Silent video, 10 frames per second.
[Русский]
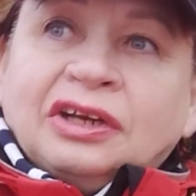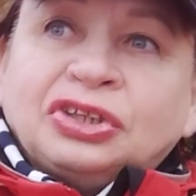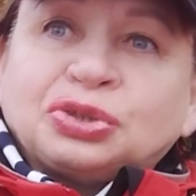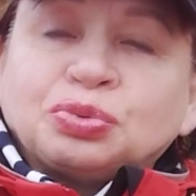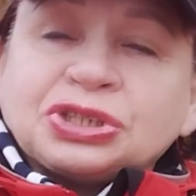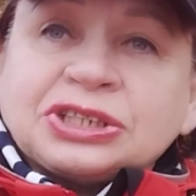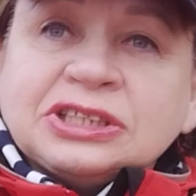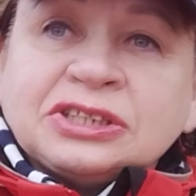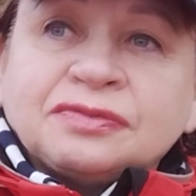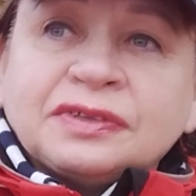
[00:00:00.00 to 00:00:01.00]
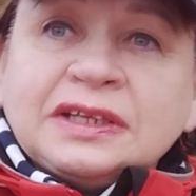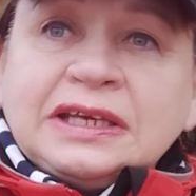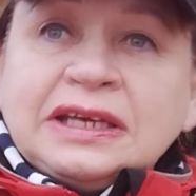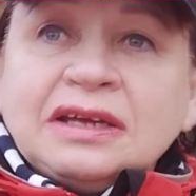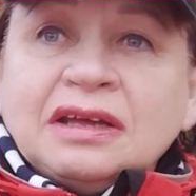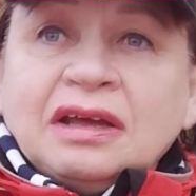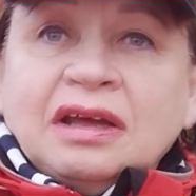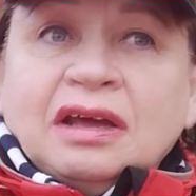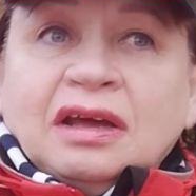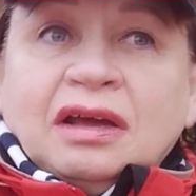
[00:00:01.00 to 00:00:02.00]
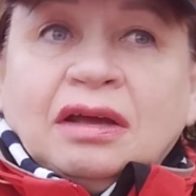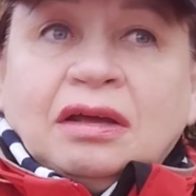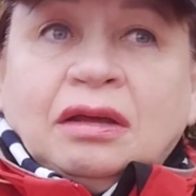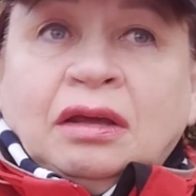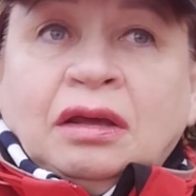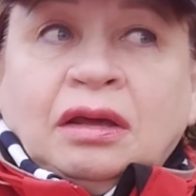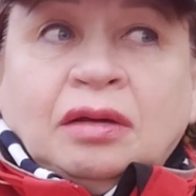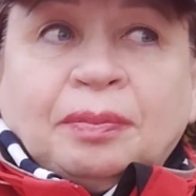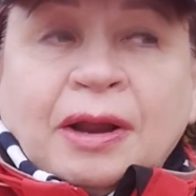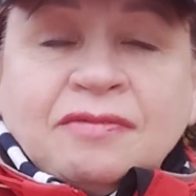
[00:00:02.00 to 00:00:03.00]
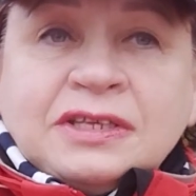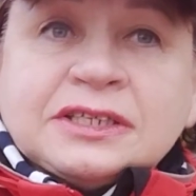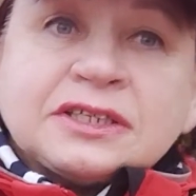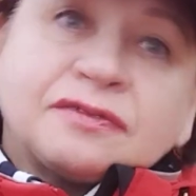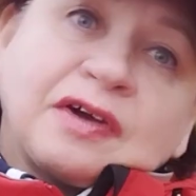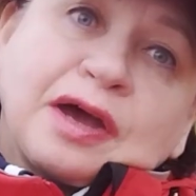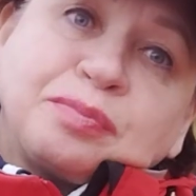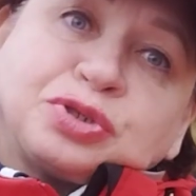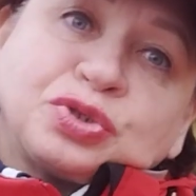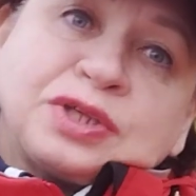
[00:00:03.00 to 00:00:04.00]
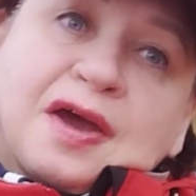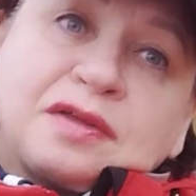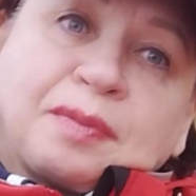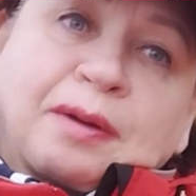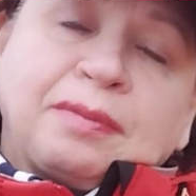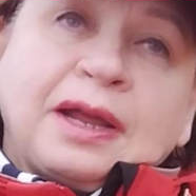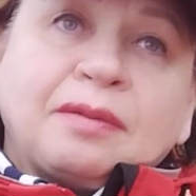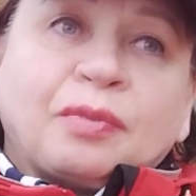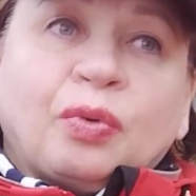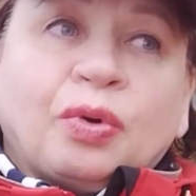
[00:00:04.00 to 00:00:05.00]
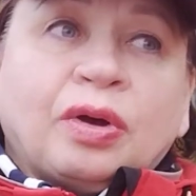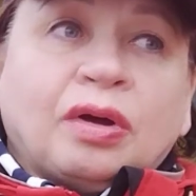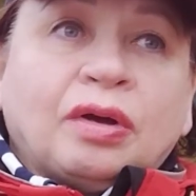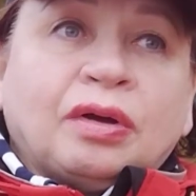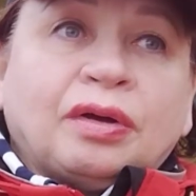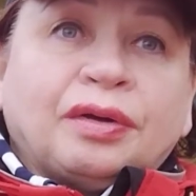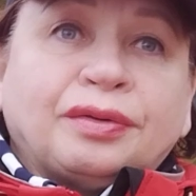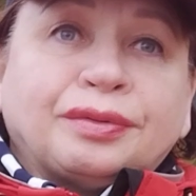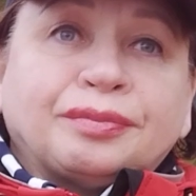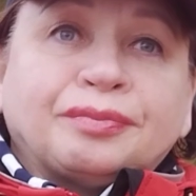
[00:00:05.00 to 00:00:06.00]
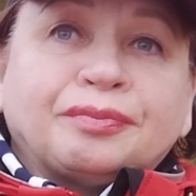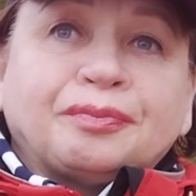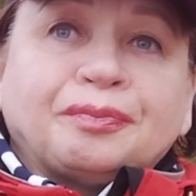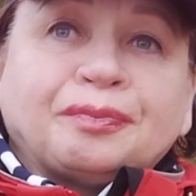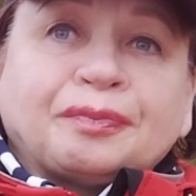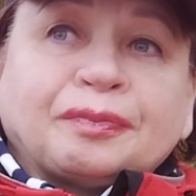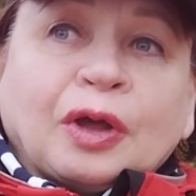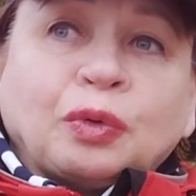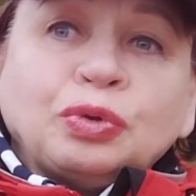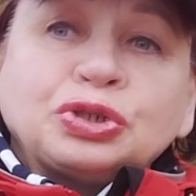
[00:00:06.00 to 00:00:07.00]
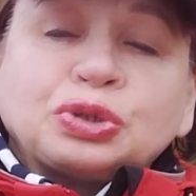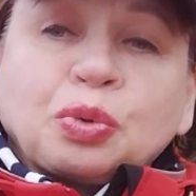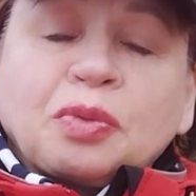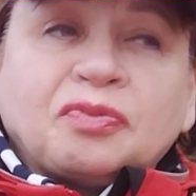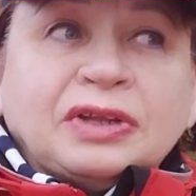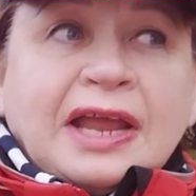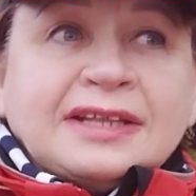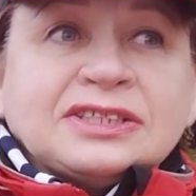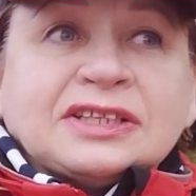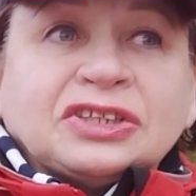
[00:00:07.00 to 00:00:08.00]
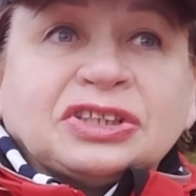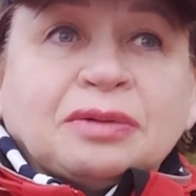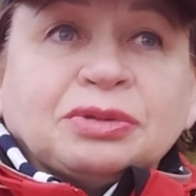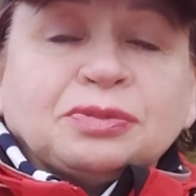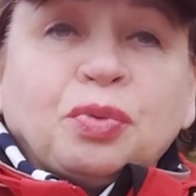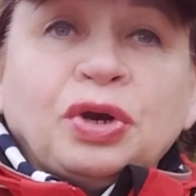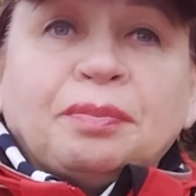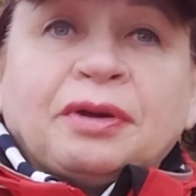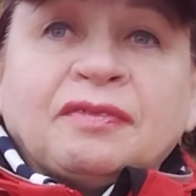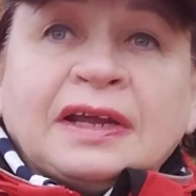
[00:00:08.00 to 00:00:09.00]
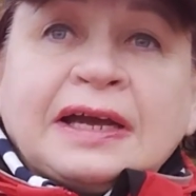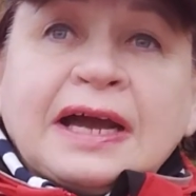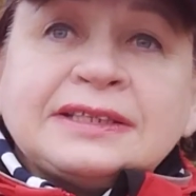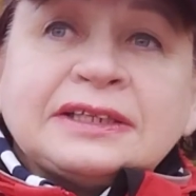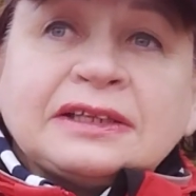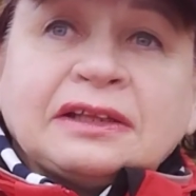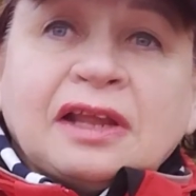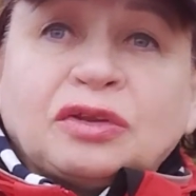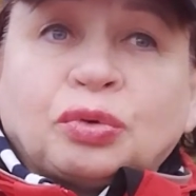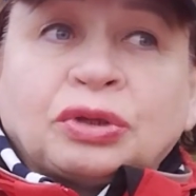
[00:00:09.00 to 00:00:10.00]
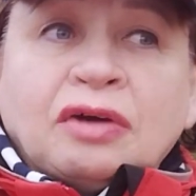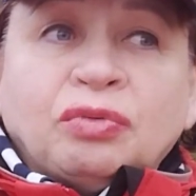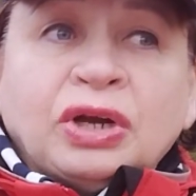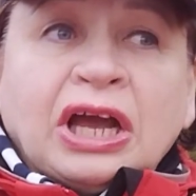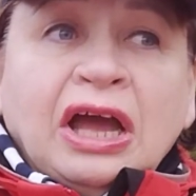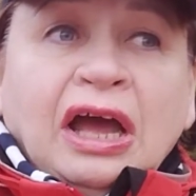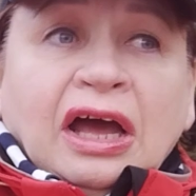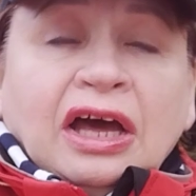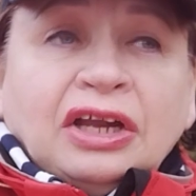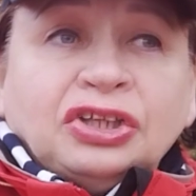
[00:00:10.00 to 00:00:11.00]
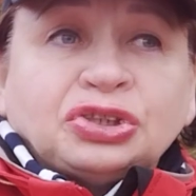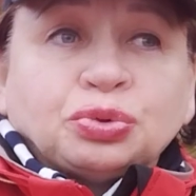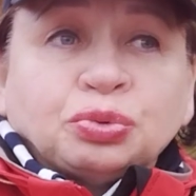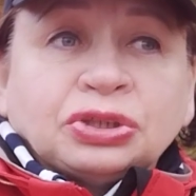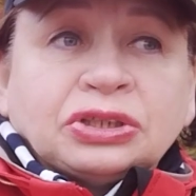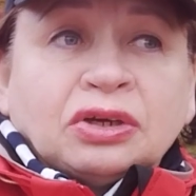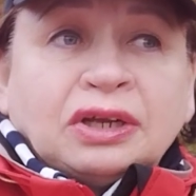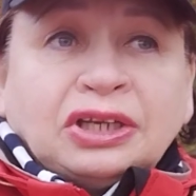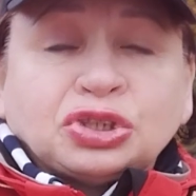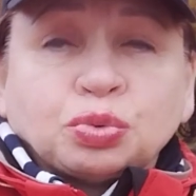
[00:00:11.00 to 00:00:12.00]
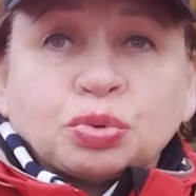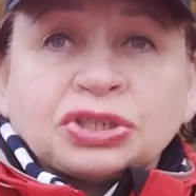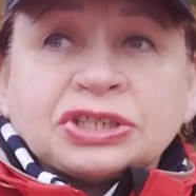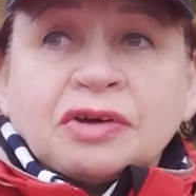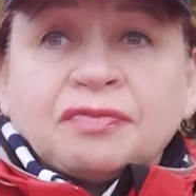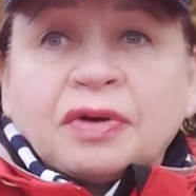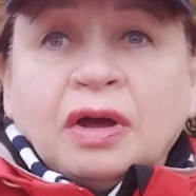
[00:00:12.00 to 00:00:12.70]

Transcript: ресурсы извне, и правительство обсуждает проблему э, такую, что Финляндия должна быть более привлекательна для трудовых ресурс, ресурсов.